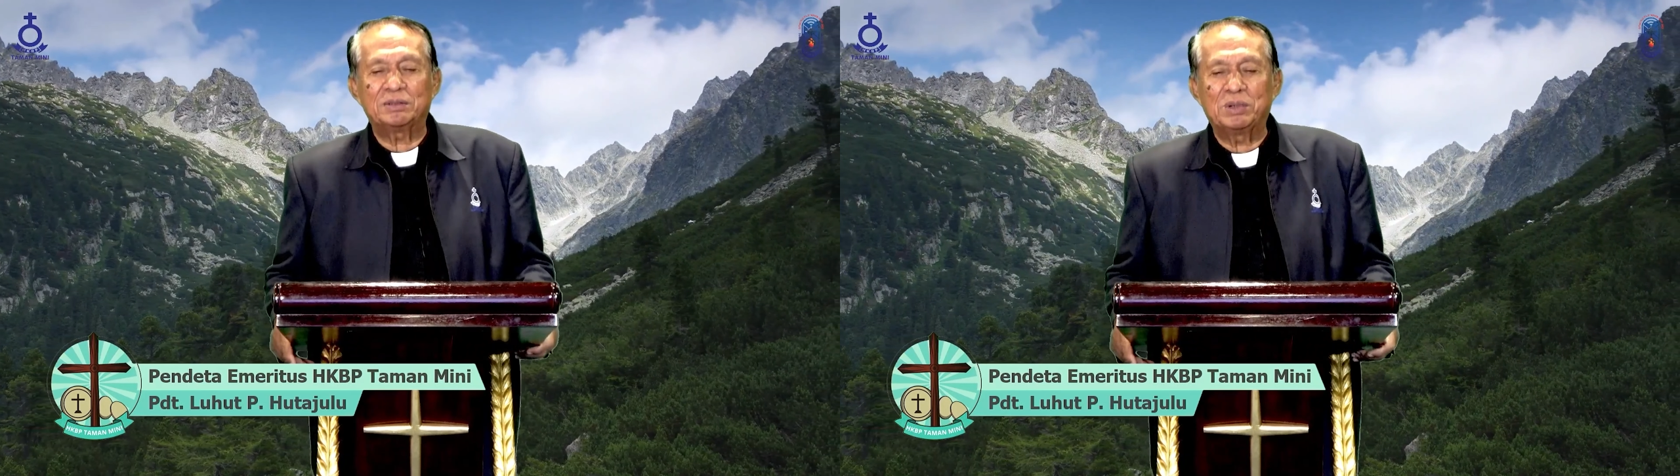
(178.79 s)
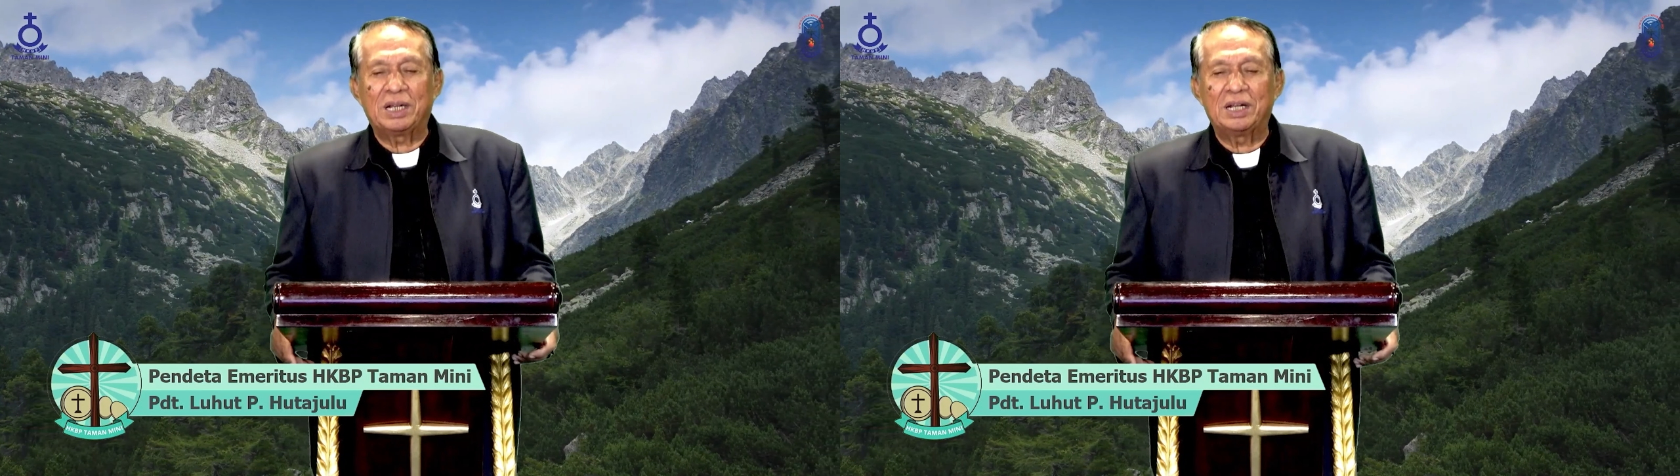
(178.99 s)

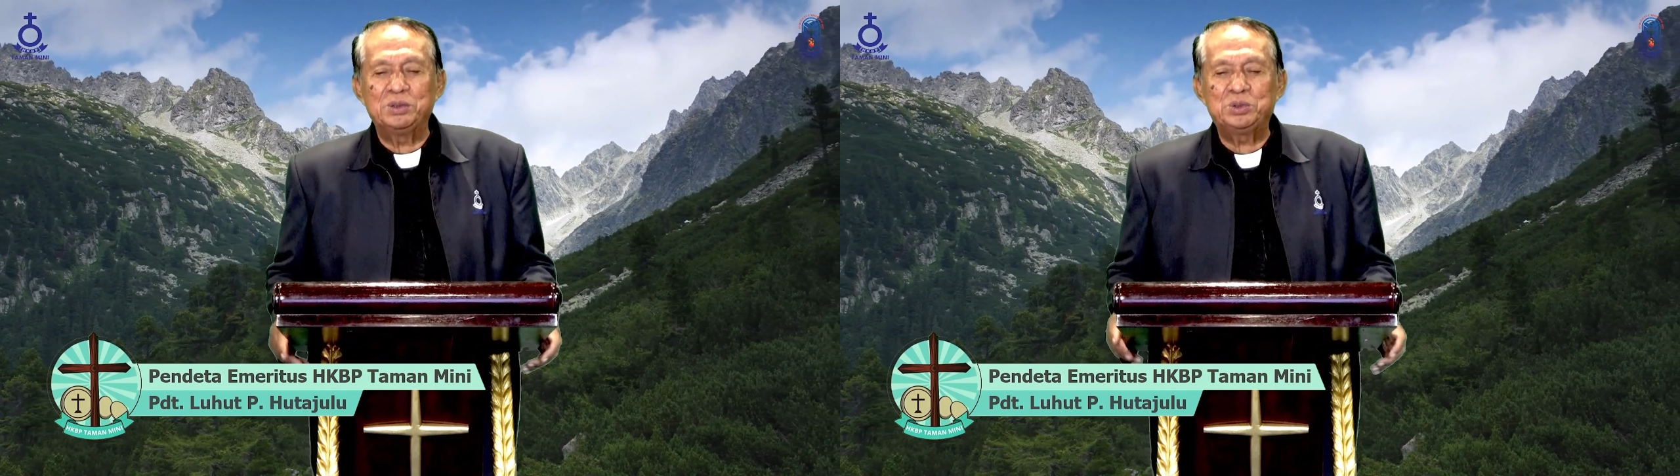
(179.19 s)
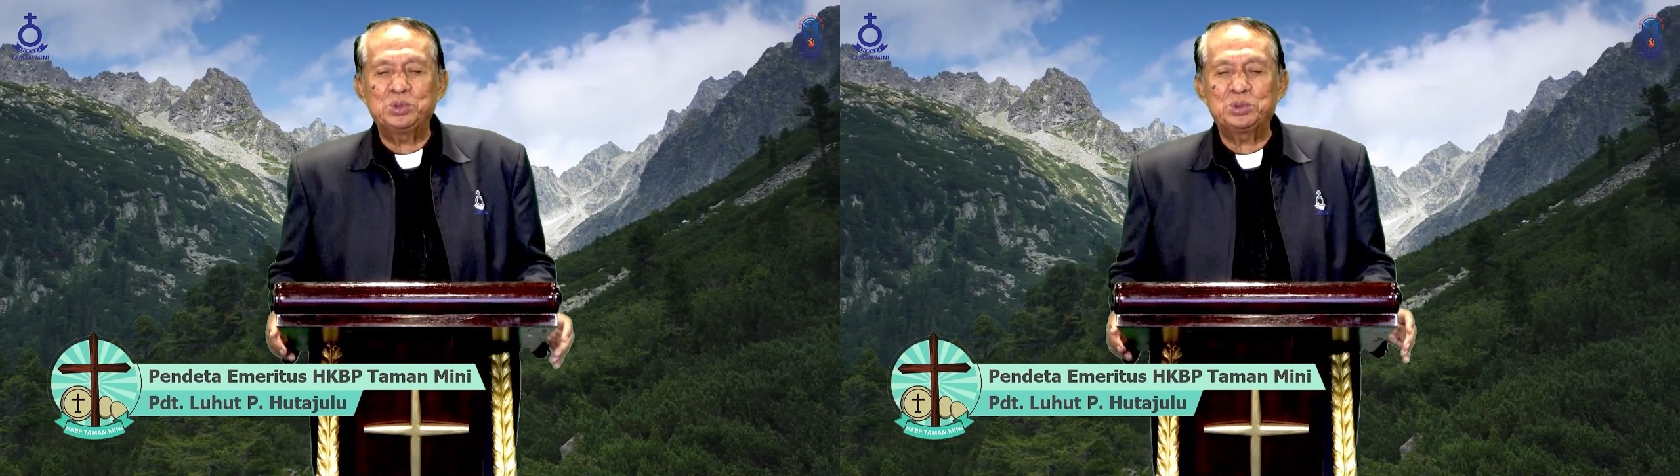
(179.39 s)

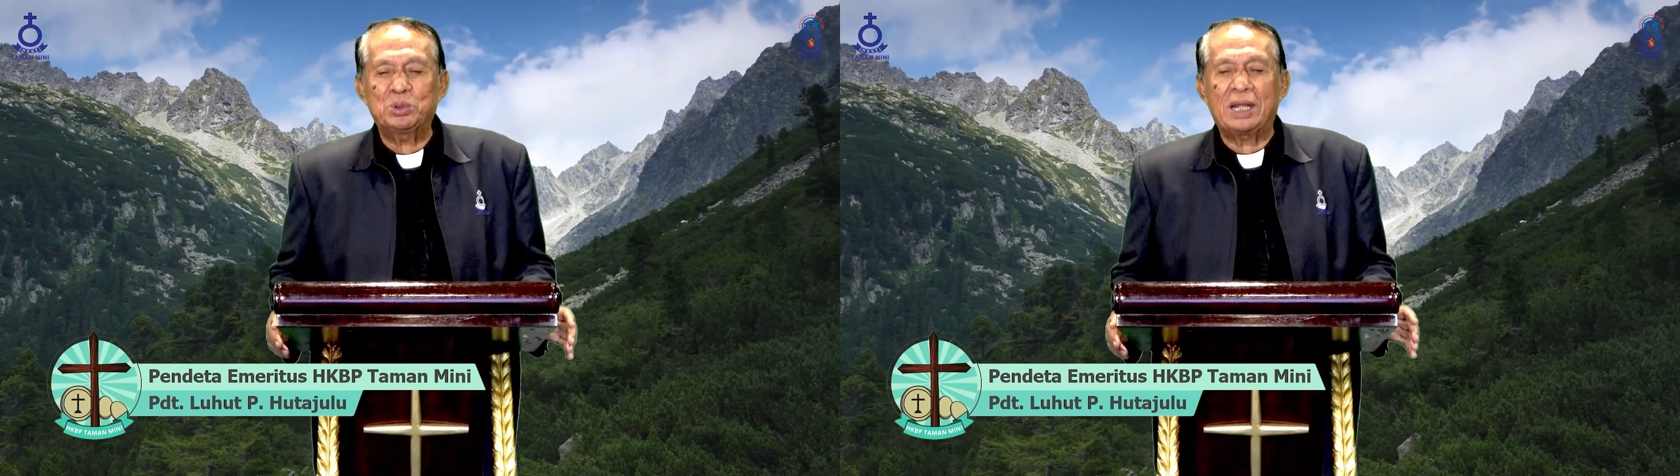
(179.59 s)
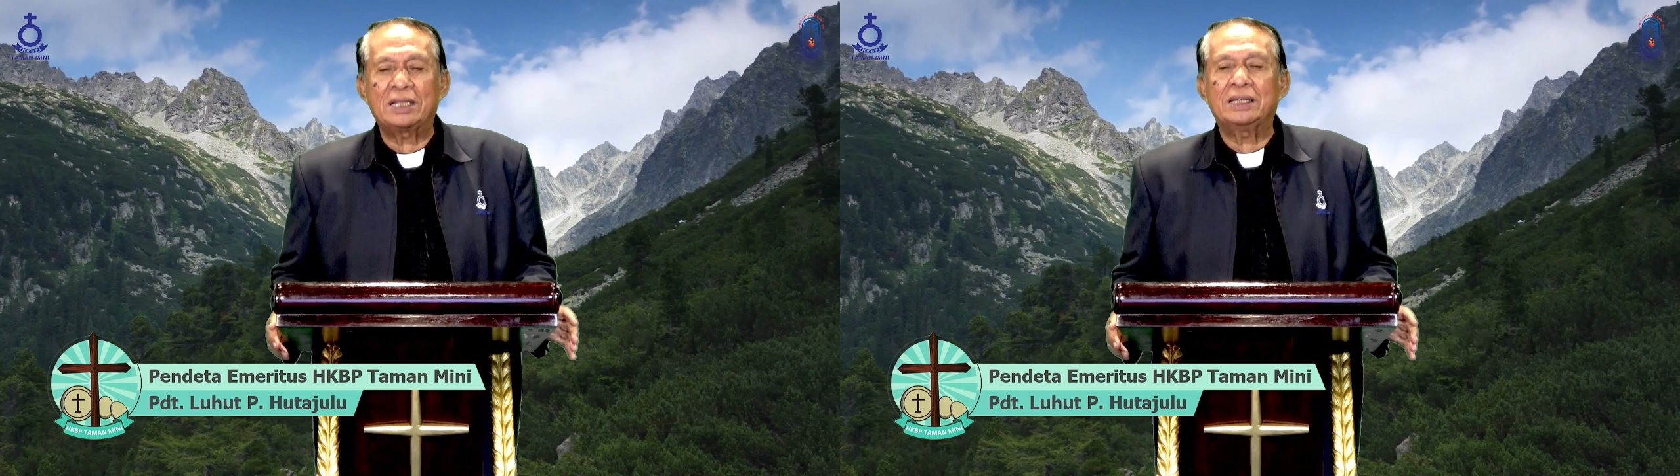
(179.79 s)
melalui tutur
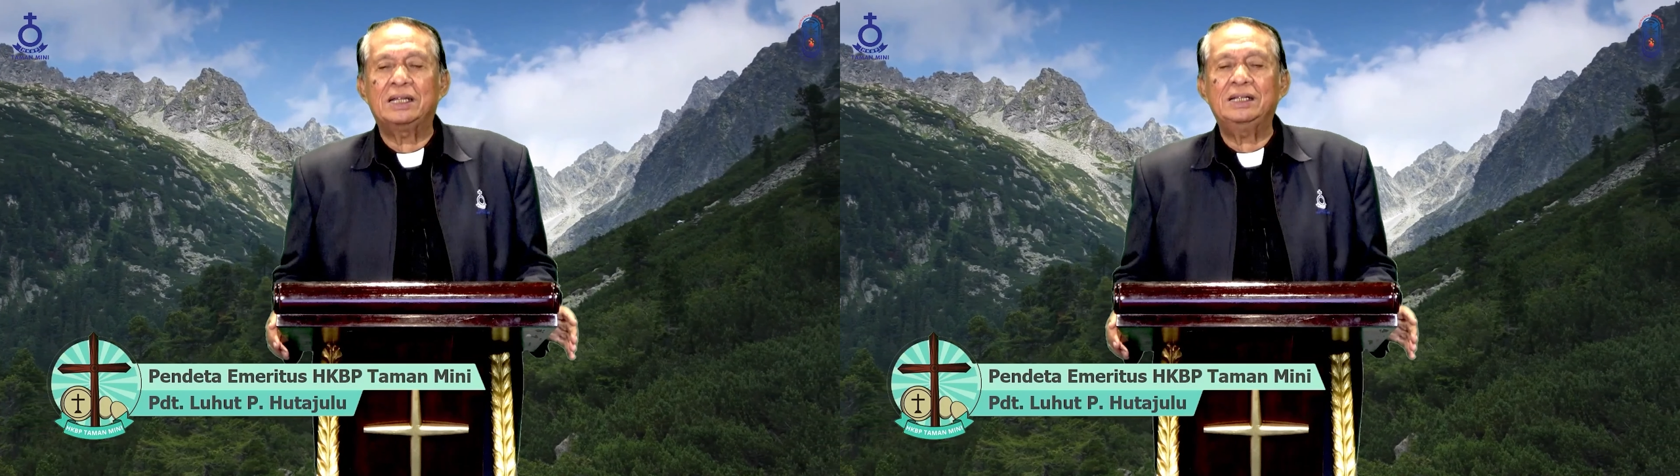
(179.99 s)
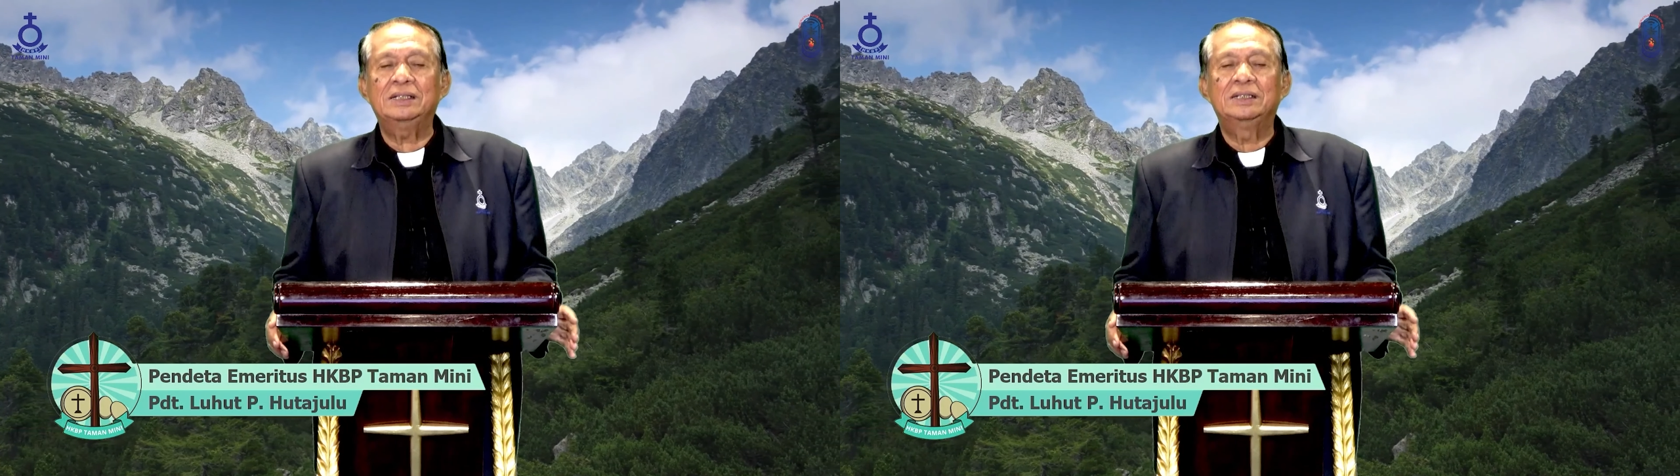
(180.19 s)

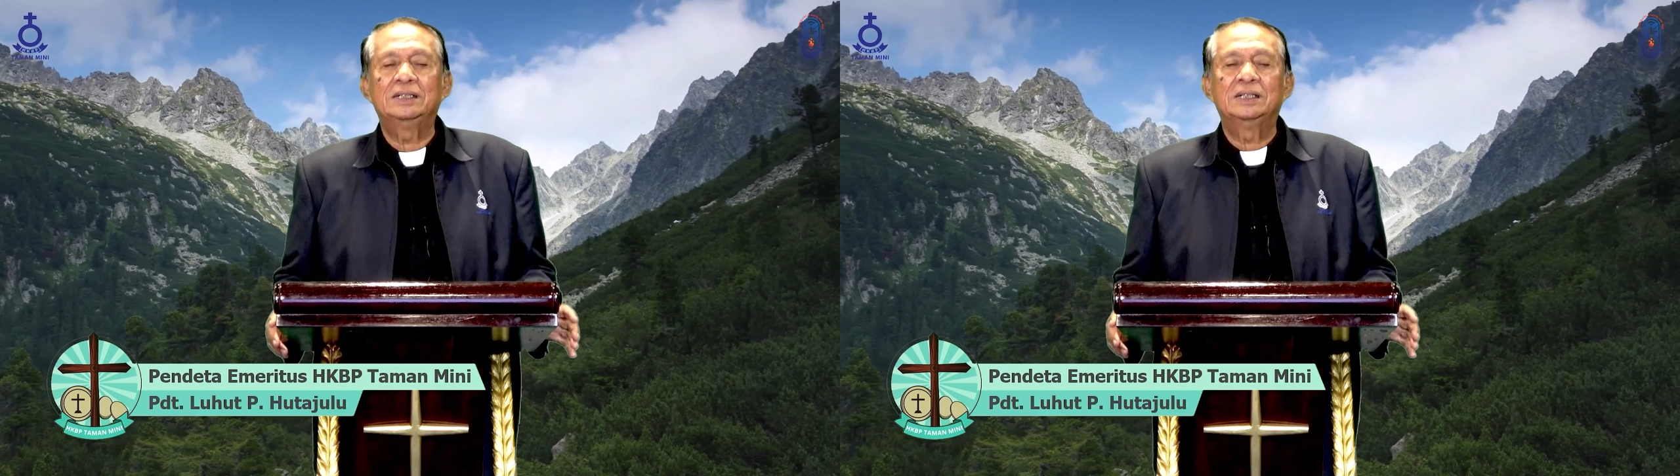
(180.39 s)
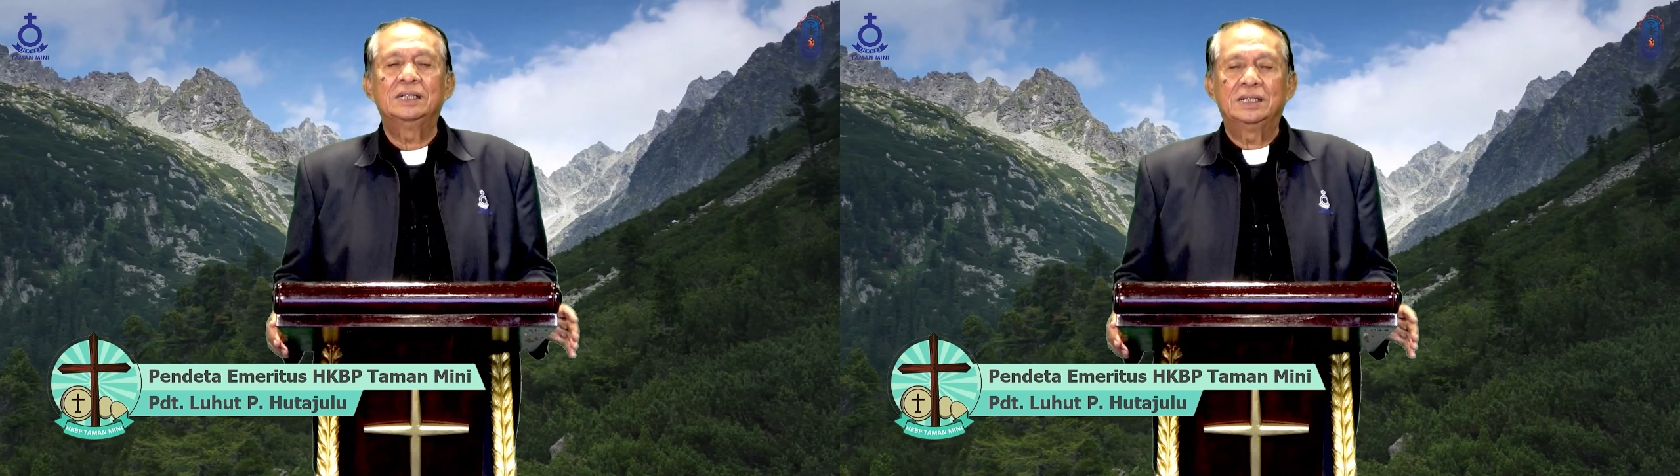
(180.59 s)
kata
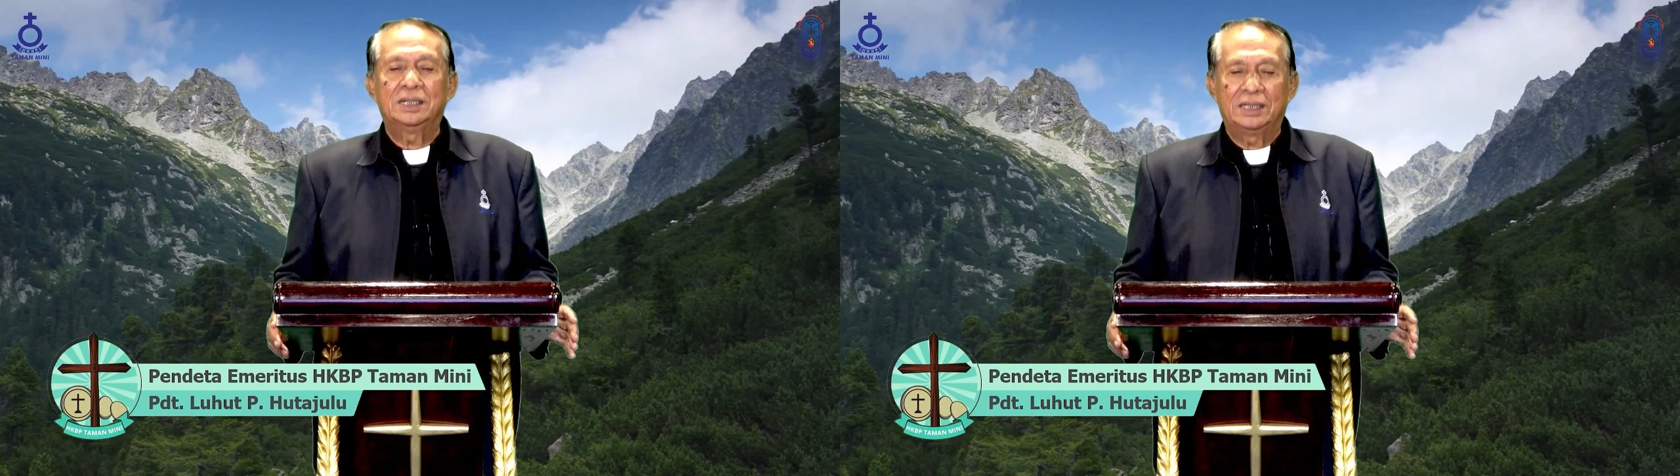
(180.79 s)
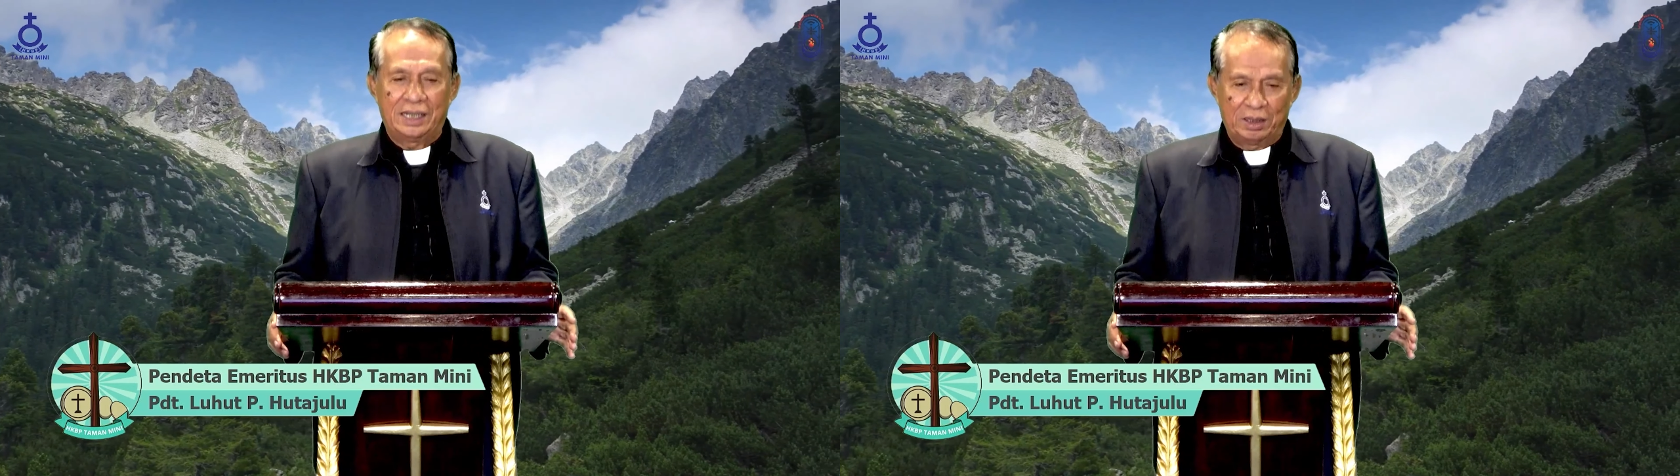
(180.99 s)

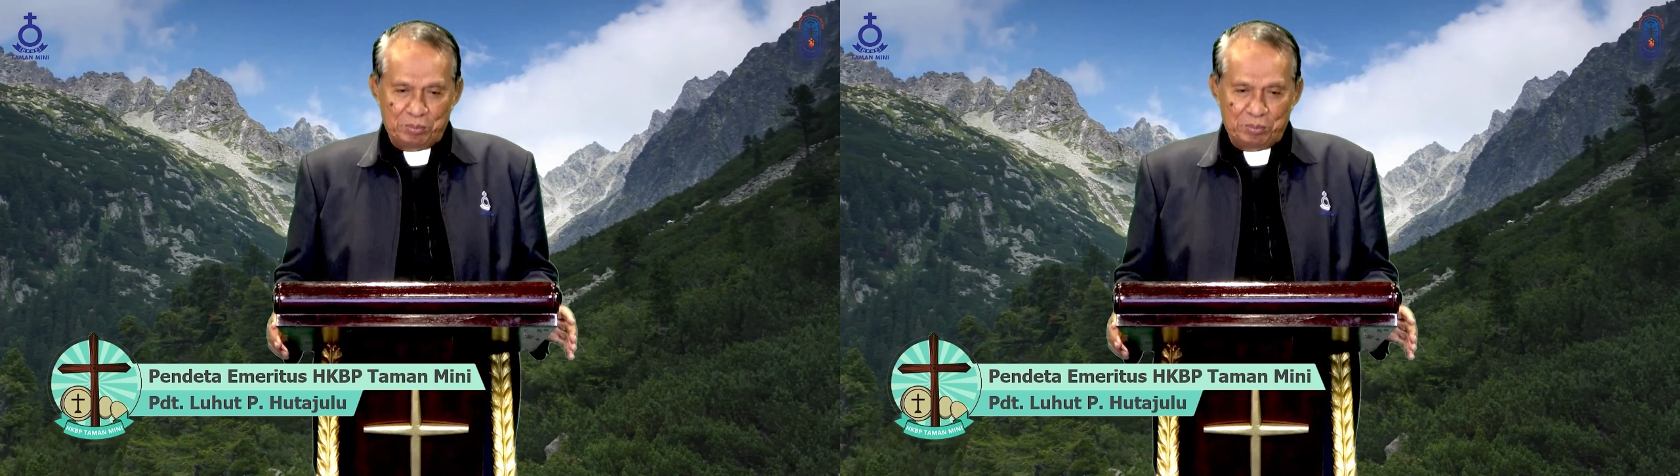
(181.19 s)
dan